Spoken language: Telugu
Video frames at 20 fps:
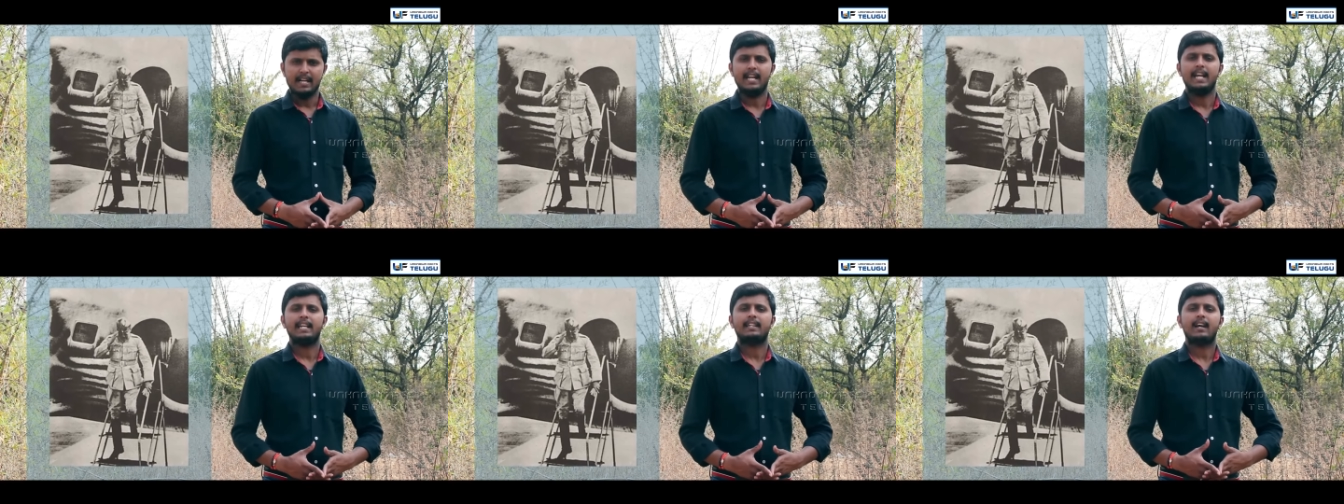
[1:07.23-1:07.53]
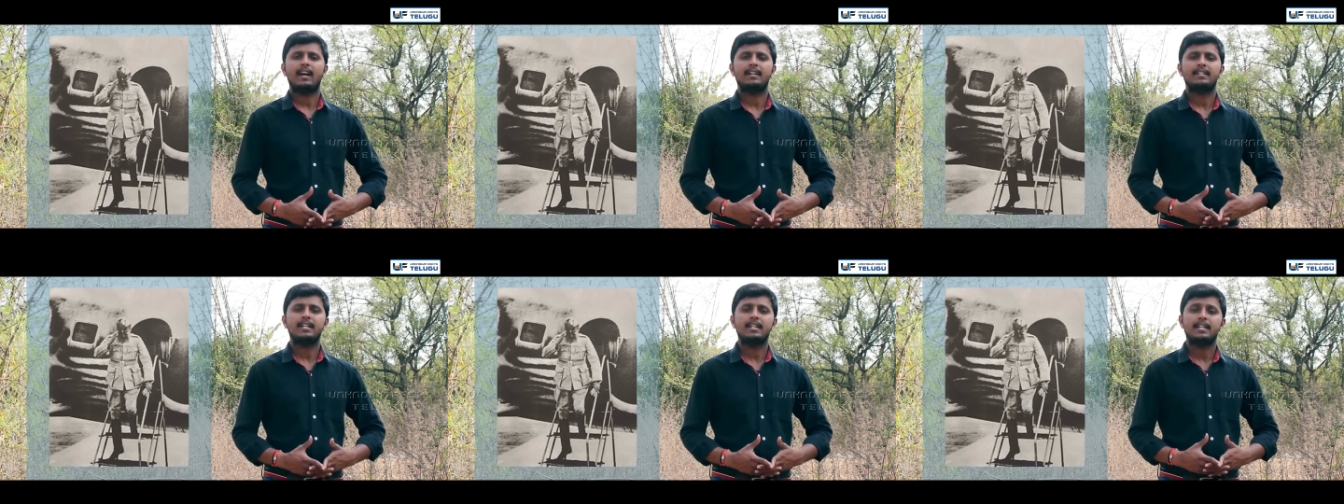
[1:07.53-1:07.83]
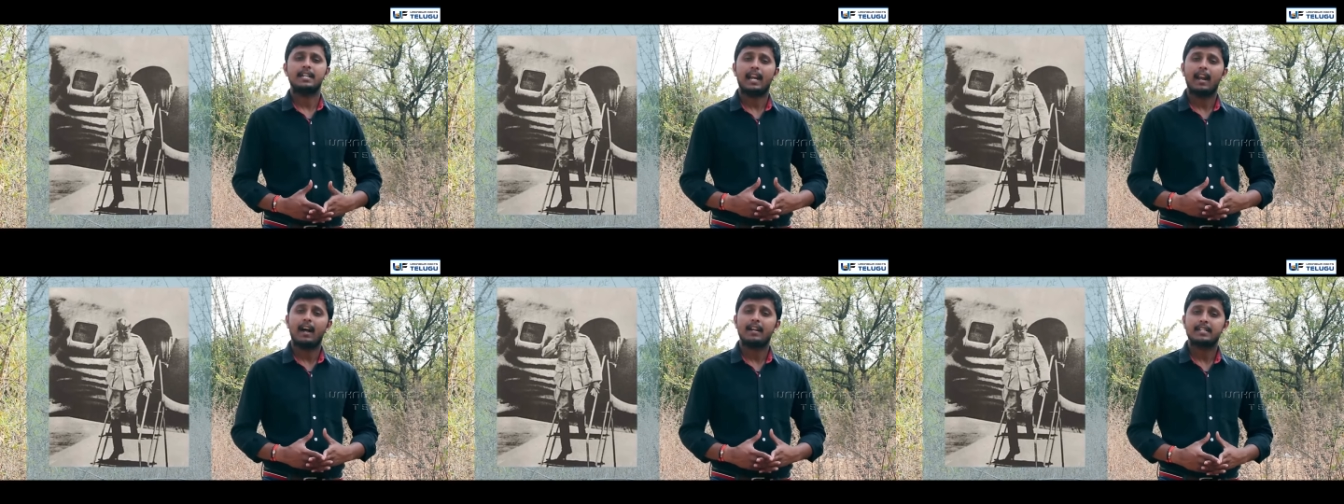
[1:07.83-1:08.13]
నేతాజీ
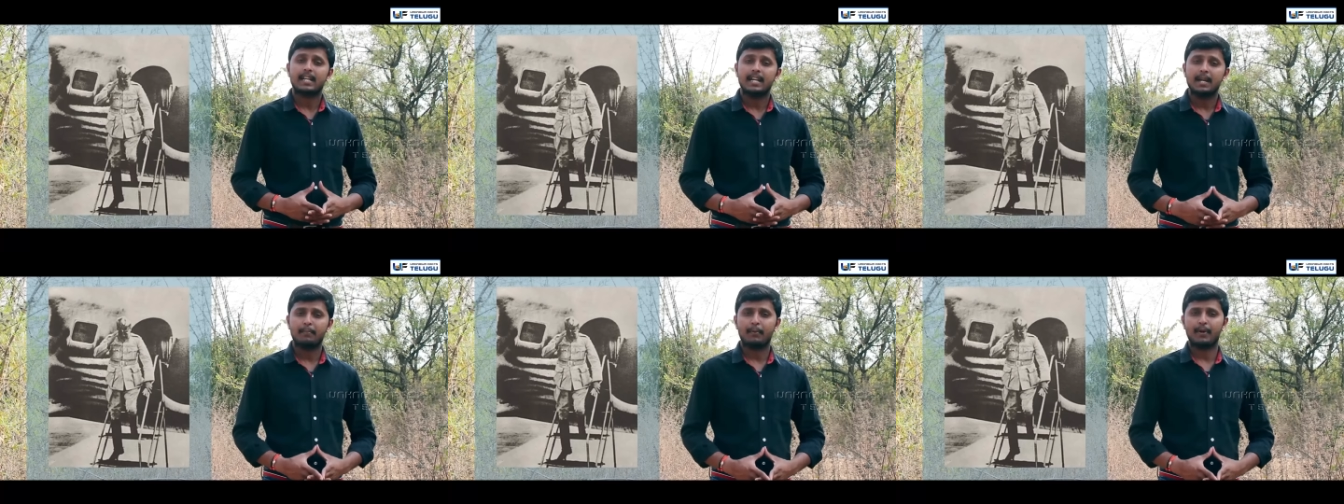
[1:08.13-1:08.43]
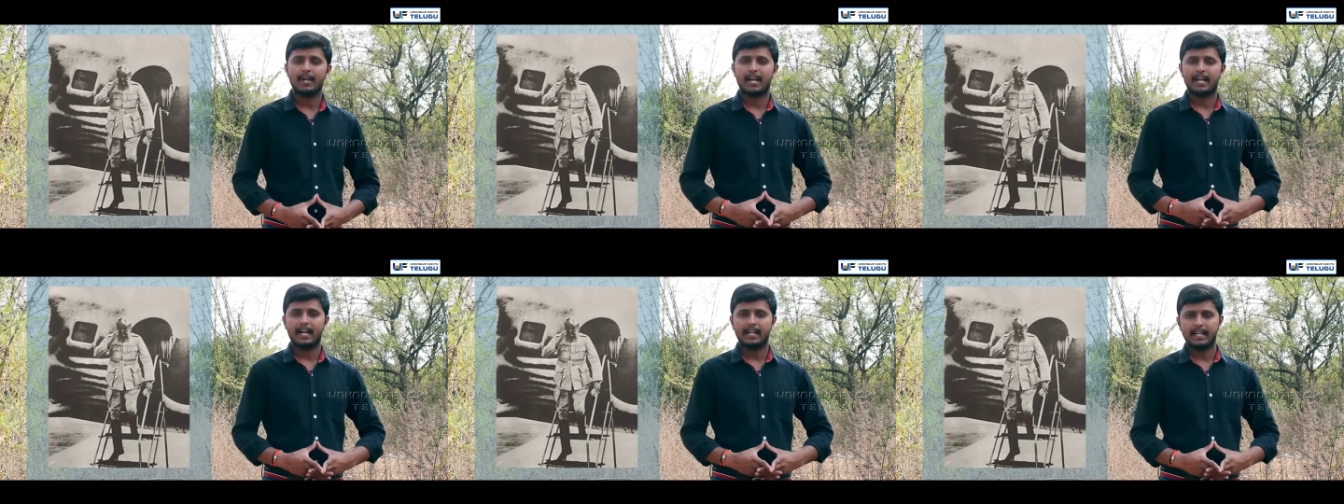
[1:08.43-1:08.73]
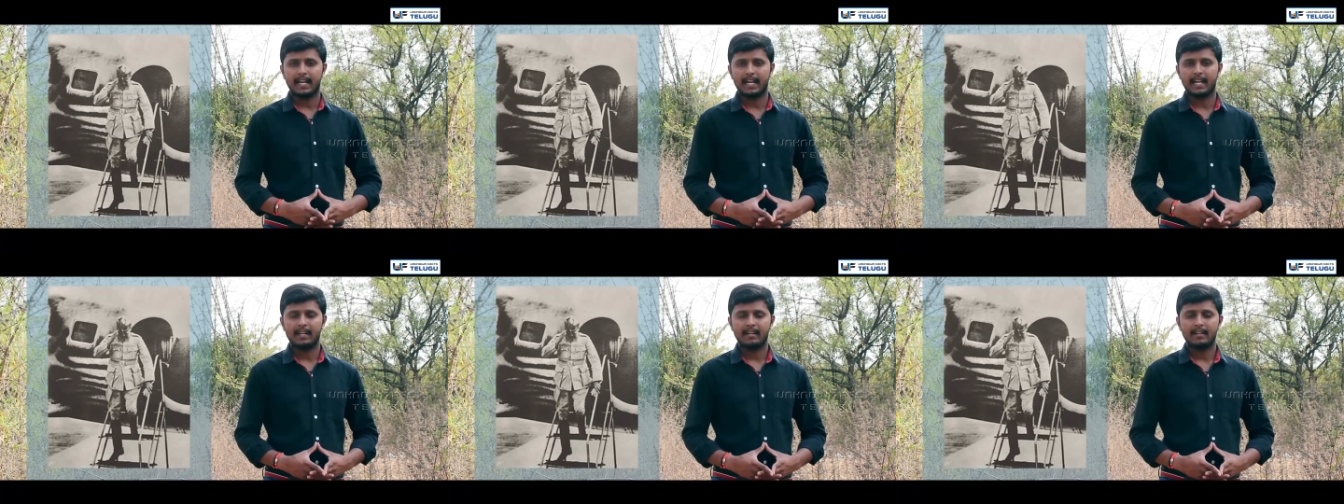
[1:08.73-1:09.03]
ఎలా
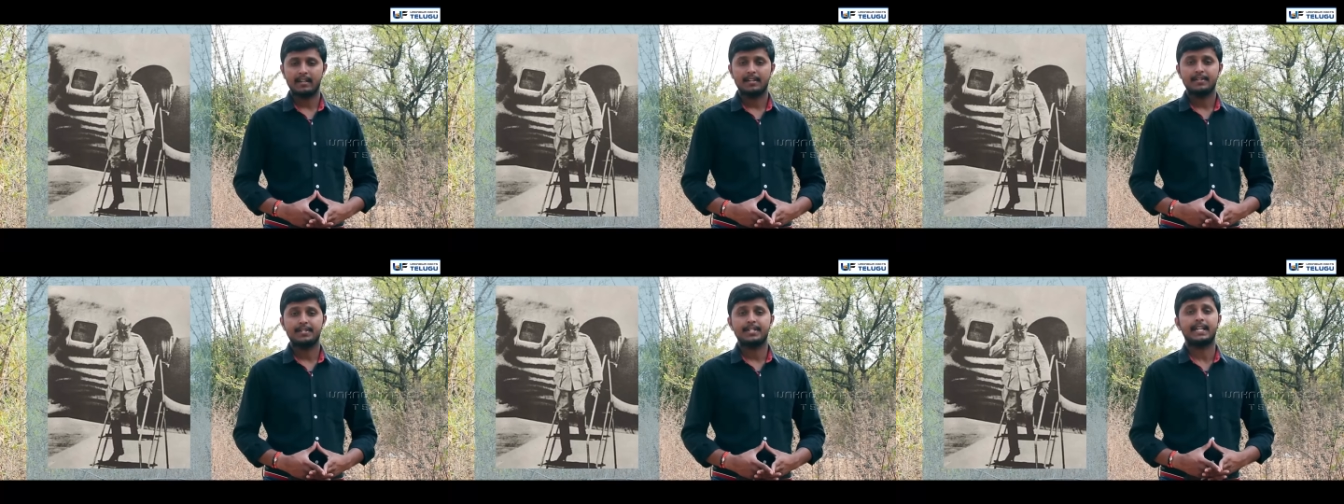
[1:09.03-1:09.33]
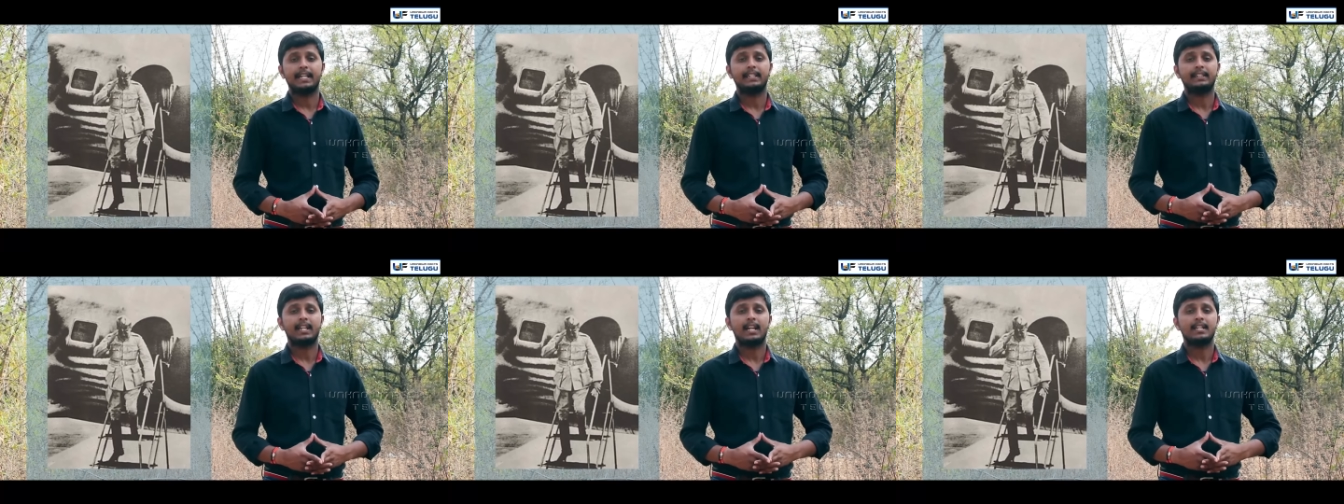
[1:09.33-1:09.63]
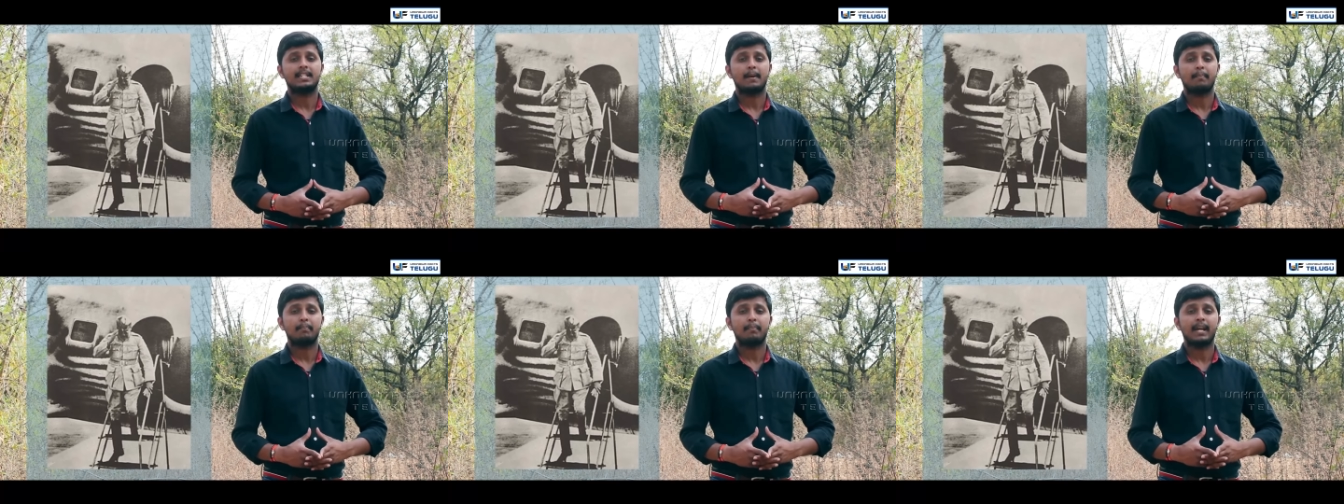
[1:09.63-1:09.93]
చనిపోయాడంటే చరిత్ర
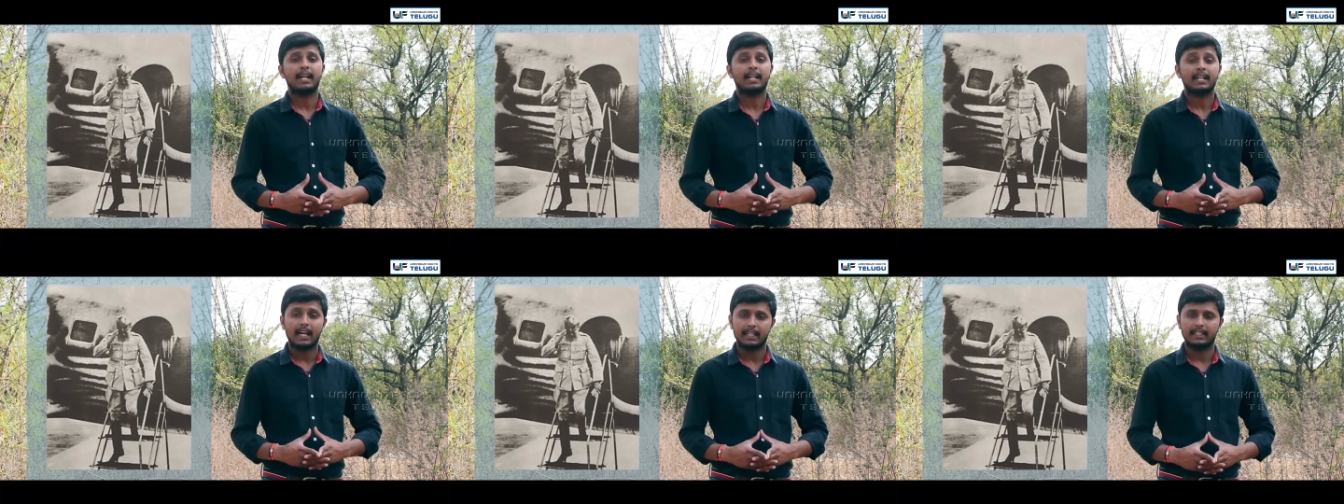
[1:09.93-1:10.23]
చెప్పే